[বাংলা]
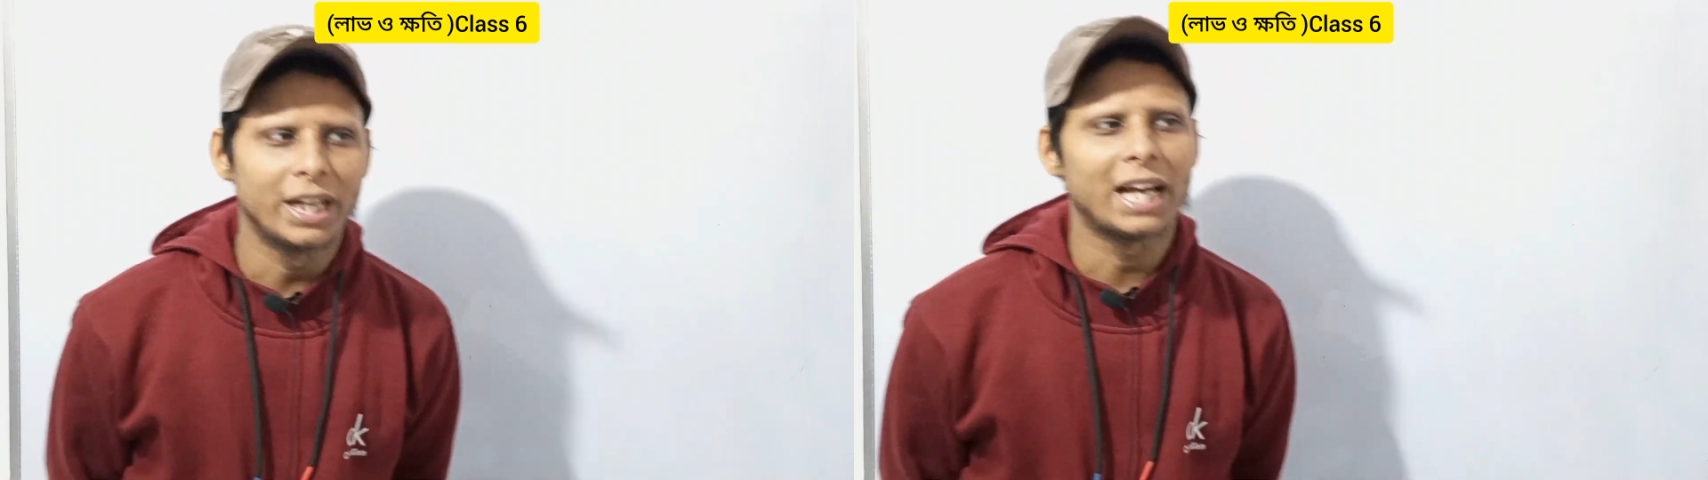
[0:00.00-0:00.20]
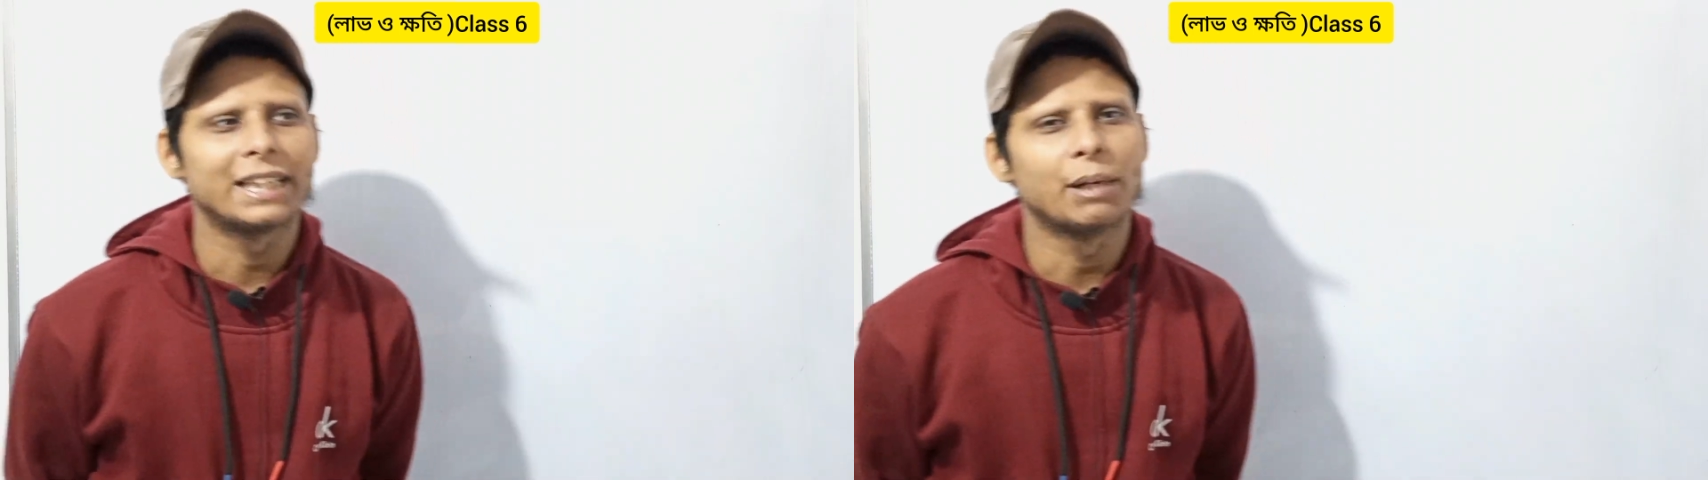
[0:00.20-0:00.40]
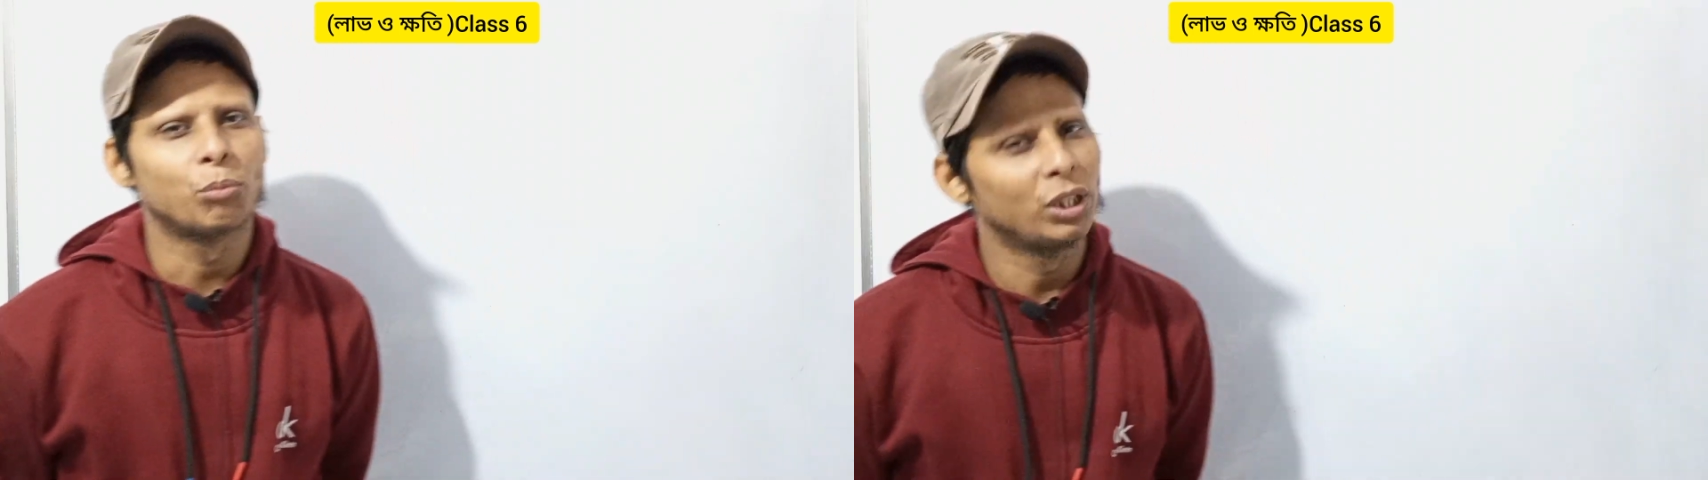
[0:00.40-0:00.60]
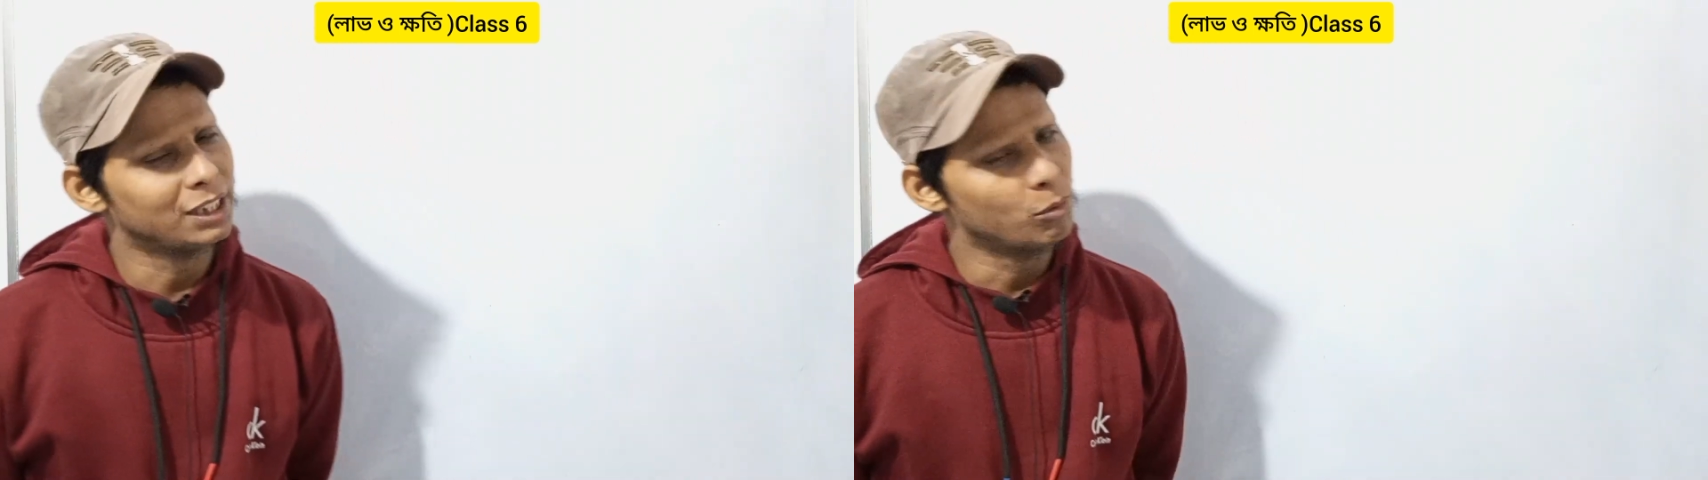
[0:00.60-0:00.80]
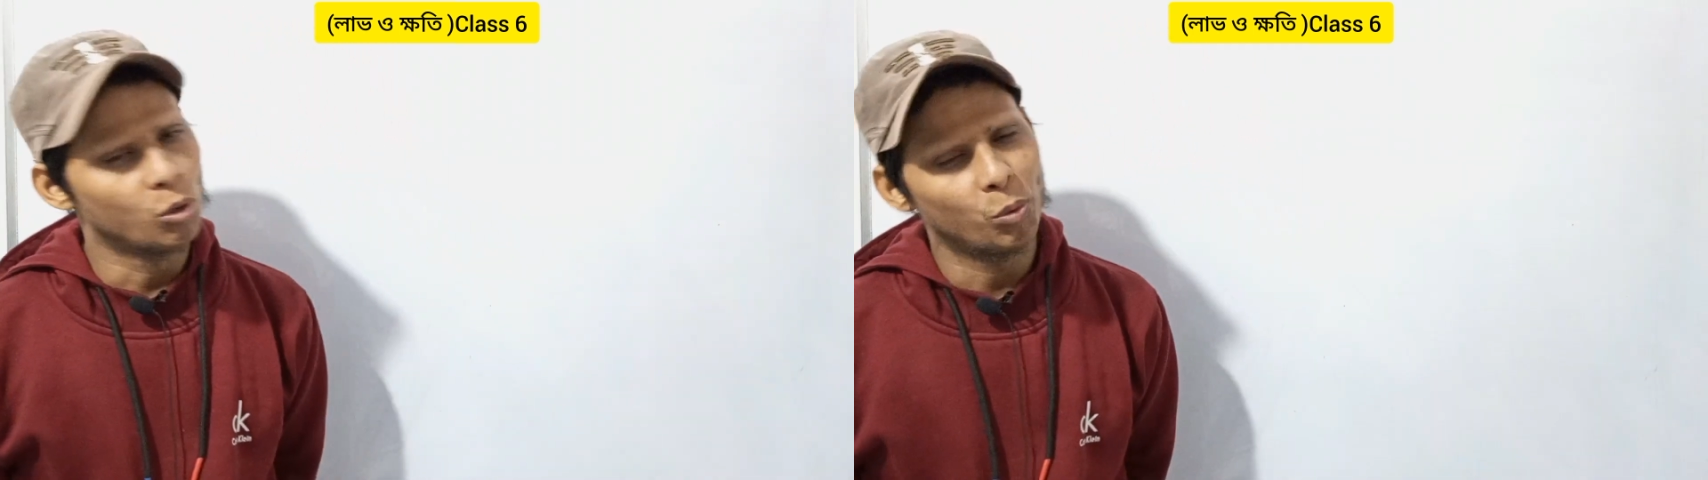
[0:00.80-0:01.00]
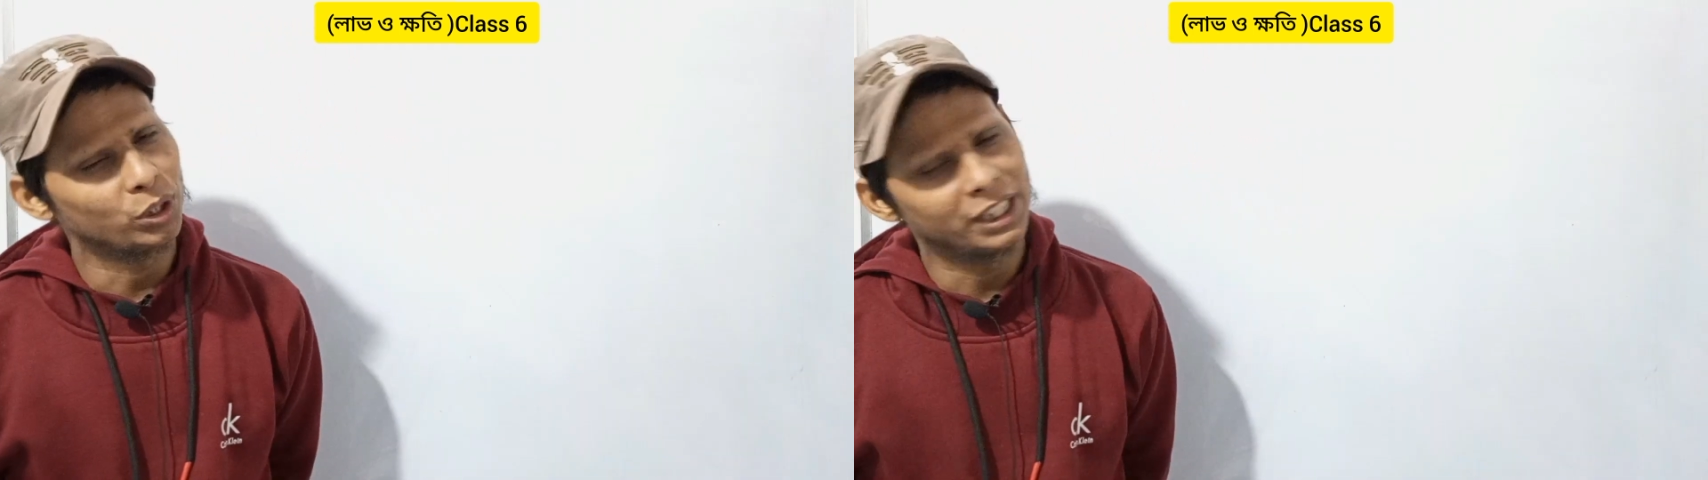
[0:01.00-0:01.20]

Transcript: এটা কিন্তু আমি বলেছিলাম হোমওয়ার্ক